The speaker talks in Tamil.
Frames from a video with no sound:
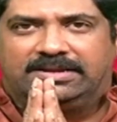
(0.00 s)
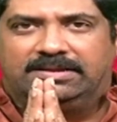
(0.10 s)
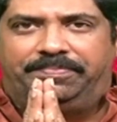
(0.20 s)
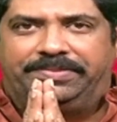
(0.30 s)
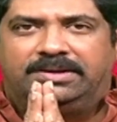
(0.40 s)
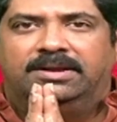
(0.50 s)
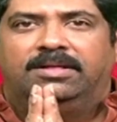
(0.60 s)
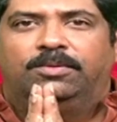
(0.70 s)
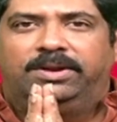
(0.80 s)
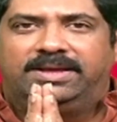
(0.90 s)
வணக்கம்
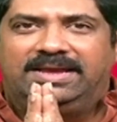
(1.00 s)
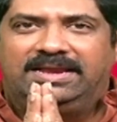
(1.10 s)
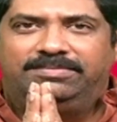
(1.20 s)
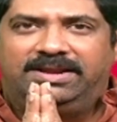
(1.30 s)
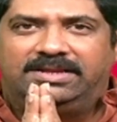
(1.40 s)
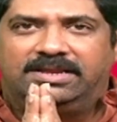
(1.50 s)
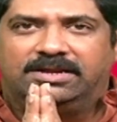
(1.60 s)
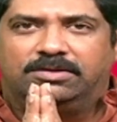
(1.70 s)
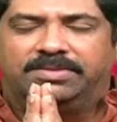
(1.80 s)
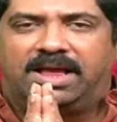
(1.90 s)
உலகெங்கிலும்
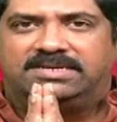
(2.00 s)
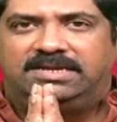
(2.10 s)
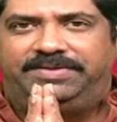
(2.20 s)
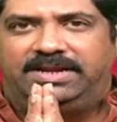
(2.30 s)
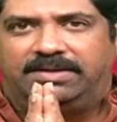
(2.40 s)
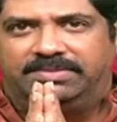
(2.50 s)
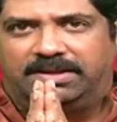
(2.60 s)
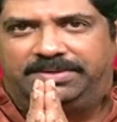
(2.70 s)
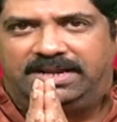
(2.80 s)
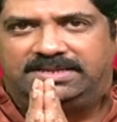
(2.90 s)
நிறைந்திருக்கும் ராஜ் டிவியின் அன்பு
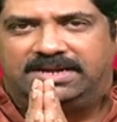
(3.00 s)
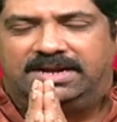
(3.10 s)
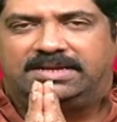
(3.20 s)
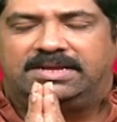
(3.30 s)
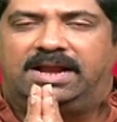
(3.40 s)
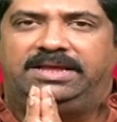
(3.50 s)
தமிழ் நெஞ்சங்களுக்கு